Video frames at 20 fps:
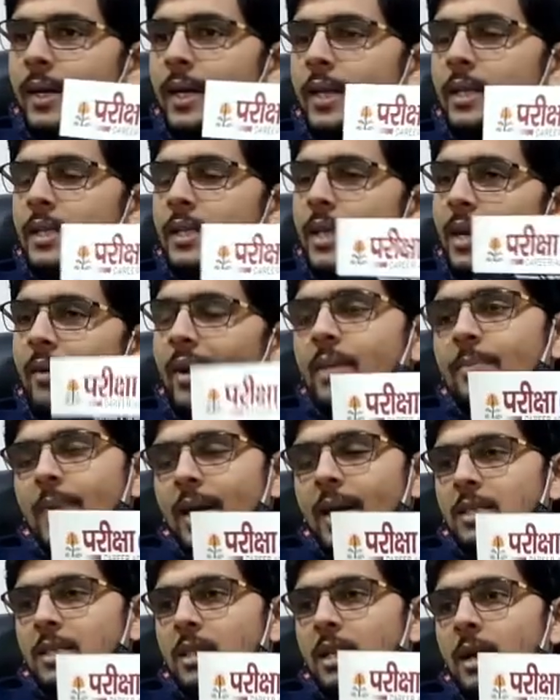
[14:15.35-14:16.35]
लेकिन ये वाली
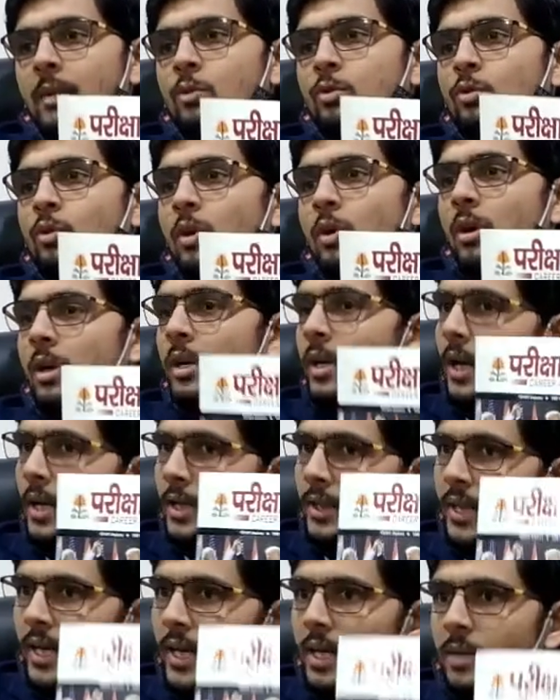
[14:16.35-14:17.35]
मैगजीन हम उसको
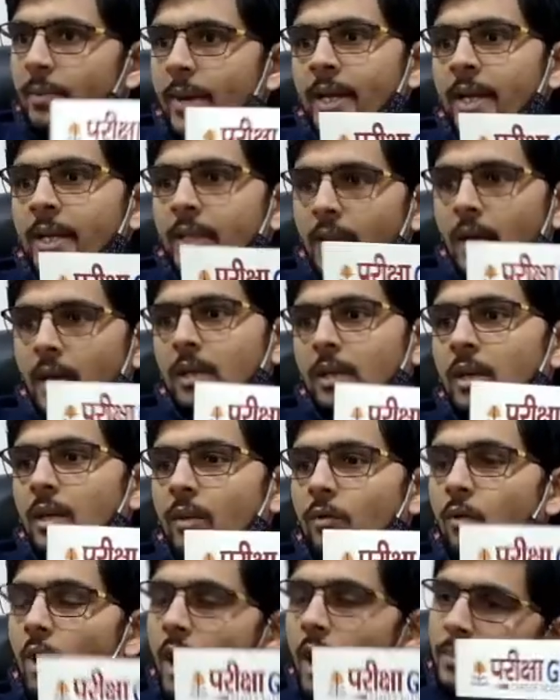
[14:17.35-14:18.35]
तीन महीने तक
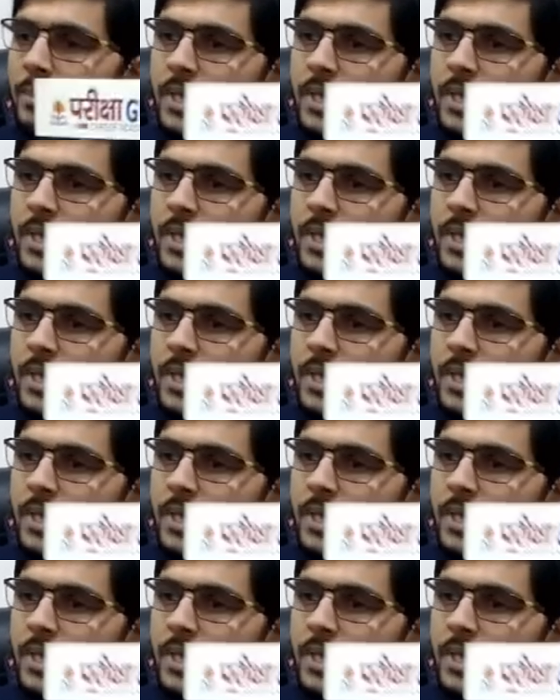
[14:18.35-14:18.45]
वो हाँ।